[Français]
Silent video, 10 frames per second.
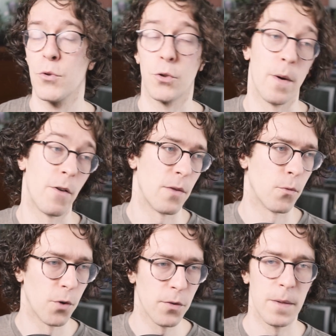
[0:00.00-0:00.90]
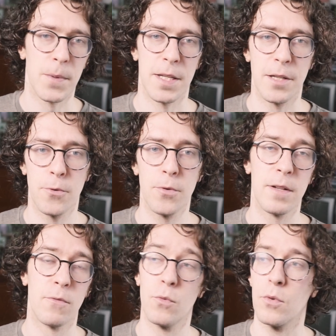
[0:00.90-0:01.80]
puisque bah voilà, ils vont vendre des
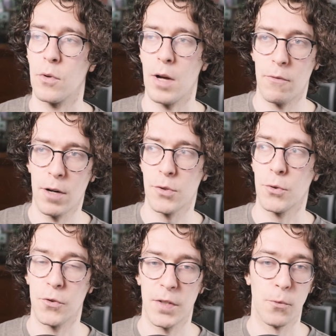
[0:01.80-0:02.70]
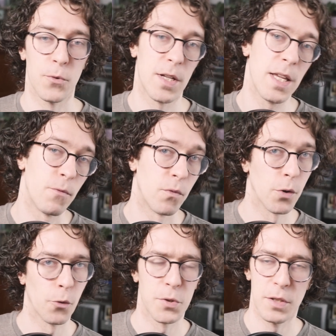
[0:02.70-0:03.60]
pellicules, ils vont euh, avoir ce côté conseil, ils vont vendre